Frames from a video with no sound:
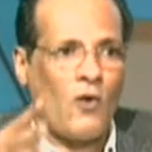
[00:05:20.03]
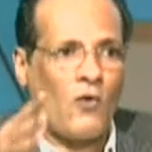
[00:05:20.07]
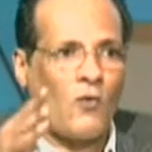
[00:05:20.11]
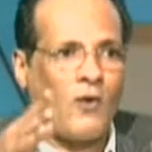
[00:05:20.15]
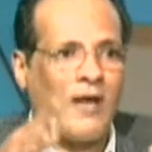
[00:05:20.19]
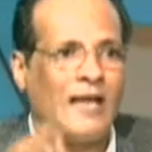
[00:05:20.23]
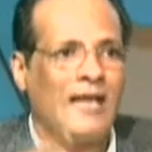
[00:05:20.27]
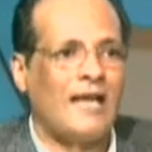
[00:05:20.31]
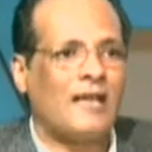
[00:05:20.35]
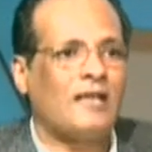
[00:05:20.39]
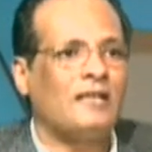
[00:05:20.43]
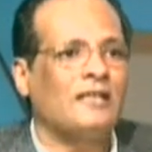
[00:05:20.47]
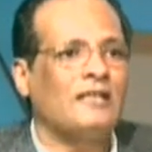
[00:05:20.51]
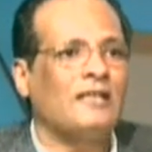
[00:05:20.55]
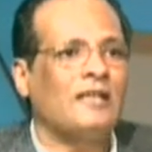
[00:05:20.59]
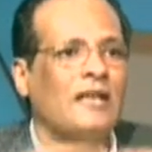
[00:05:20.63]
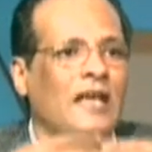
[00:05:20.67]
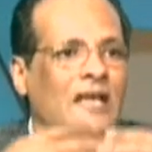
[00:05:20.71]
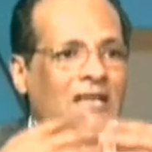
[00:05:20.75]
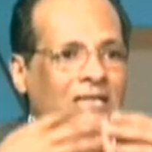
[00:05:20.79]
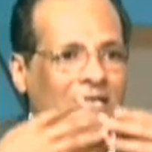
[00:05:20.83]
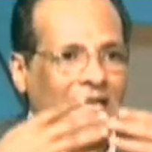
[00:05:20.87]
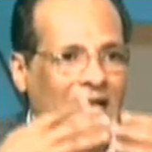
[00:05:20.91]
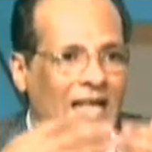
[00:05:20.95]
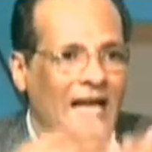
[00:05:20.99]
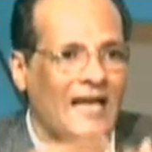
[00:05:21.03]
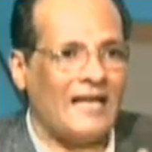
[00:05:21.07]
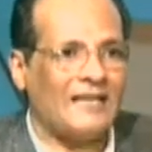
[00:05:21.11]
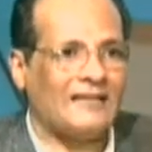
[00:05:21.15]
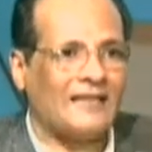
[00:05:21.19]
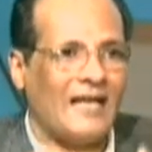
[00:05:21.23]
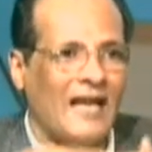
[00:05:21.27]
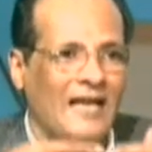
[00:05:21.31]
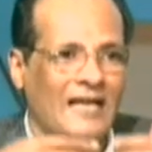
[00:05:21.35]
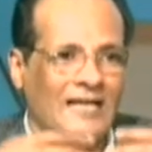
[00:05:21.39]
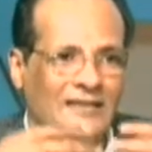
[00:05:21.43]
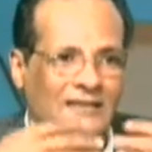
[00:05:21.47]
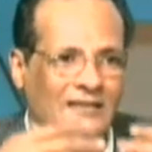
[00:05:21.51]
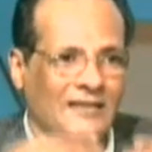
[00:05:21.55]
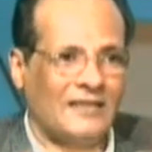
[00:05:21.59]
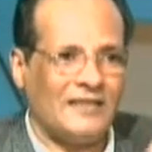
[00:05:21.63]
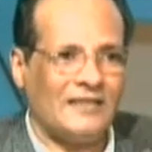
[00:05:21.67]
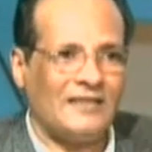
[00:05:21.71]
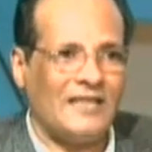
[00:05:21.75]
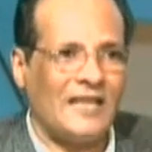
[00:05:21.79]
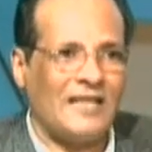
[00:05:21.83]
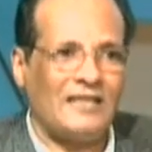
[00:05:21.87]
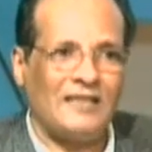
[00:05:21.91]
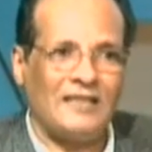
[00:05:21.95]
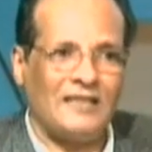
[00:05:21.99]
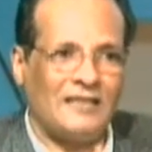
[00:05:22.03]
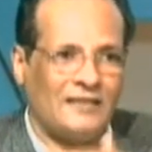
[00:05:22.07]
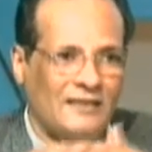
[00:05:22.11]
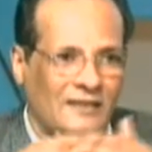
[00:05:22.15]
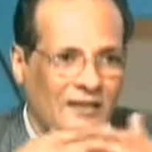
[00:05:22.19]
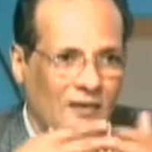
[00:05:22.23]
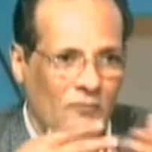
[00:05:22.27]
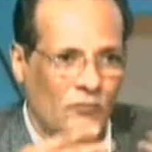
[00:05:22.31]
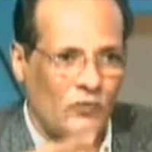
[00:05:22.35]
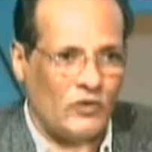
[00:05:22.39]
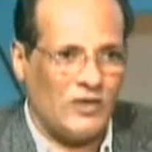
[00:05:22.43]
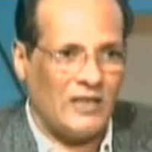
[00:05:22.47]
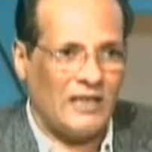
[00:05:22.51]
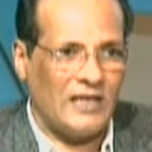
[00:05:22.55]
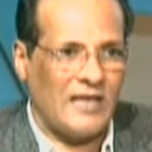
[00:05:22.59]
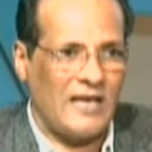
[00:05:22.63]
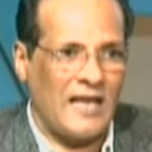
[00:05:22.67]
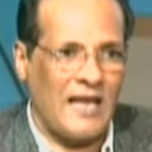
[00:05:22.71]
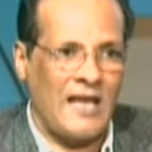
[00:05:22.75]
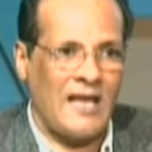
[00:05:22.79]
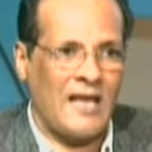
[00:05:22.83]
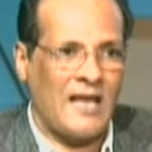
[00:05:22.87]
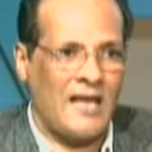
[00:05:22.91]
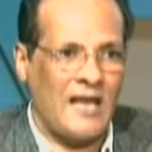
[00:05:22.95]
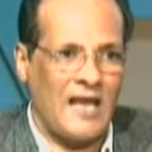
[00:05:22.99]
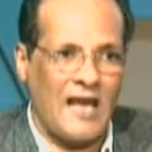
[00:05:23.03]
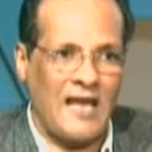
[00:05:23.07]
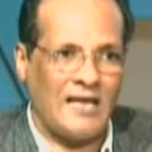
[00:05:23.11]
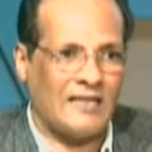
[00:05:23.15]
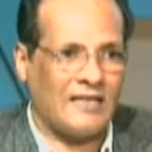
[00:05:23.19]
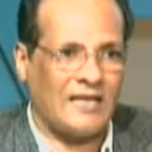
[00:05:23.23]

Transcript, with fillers: ولكن الجهاز على استعداد للتمويل آه،